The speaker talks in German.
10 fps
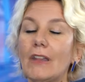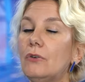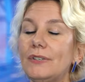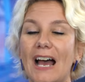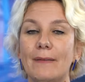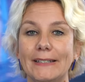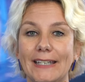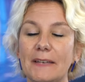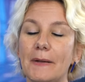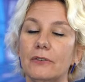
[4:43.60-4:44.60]
und da
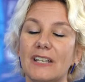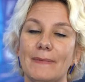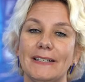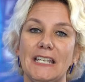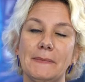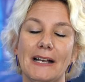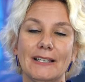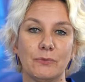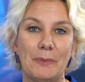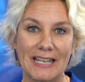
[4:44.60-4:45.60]
Arbeitgeber und Arbeitnehmer
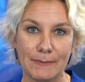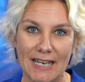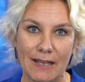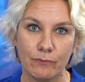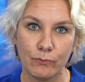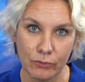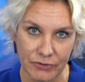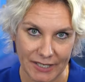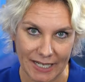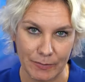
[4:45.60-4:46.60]
also beide mit einem
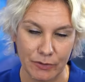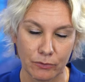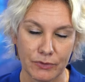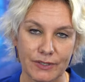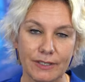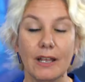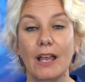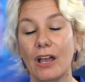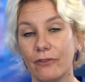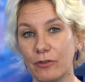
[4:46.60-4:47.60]
Bußgeld bedroht sind,
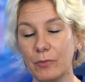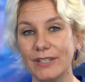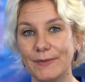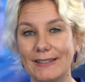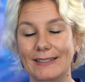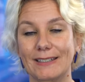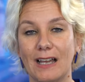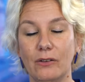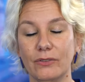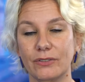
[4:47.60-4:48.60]

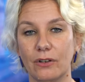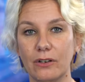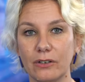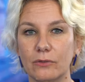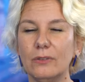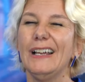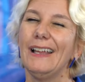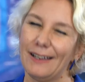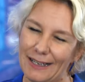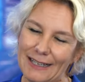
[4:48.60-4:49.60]
25.000 Euro,
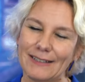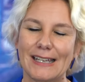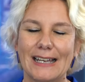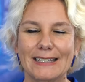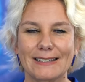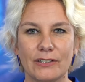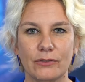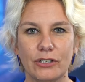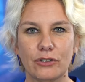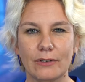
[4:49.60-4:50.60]
da ist
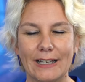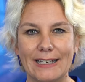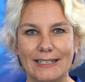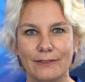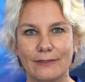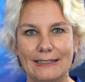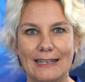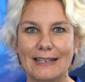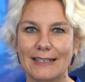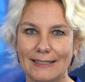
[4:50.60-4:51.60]
natürlich schon relativ
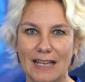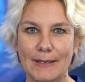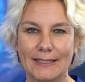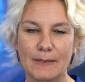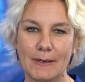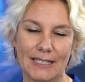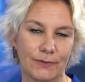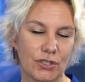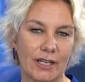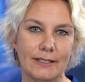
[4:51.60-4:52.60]
klar, dass Arbeitgeber das
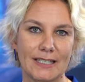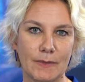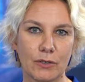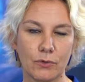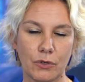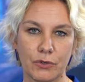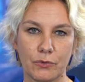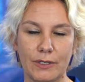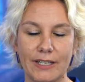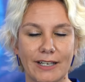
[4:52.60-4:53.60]
wahrscheinlich ziemlich gut
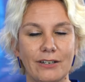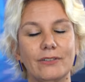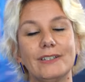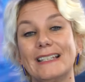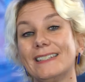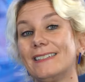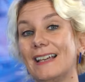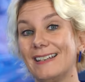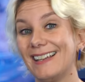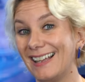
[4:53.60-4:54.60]
kontrollieren und dass es
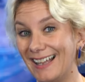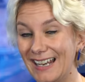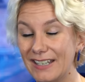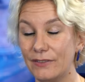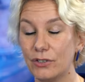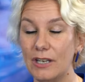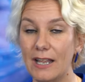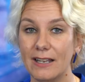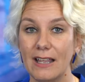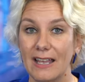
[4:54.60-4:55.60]
dann relativ
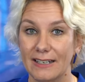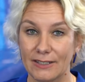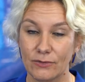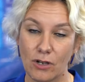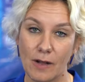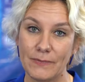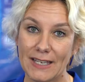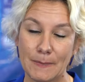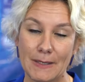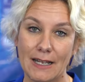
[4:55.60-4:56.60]
schnell dazu kommt,
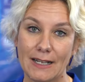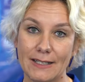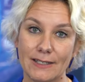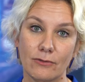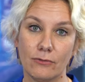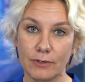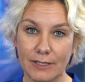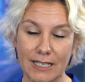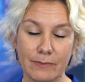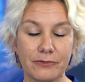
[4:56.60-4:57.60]
dass man als
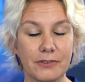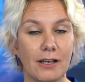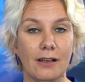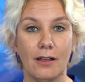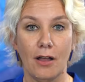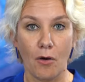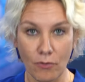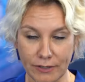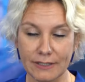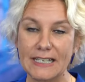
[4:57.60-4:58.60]
ungeimpfter,
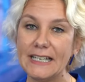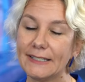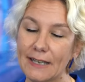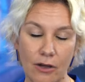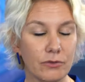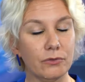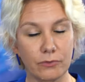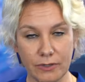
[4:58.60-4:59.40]
ungenesener und